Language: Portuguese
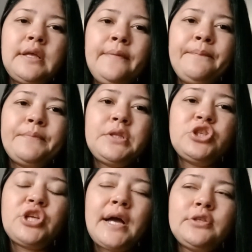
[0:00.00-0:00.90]
né?
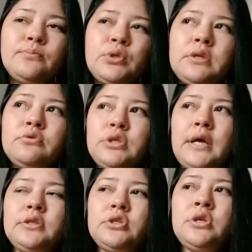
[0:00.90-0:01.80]
De Jade, modelo
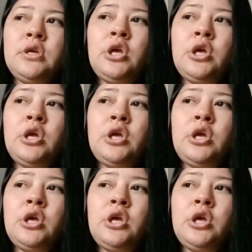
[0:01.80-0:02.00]
Jade.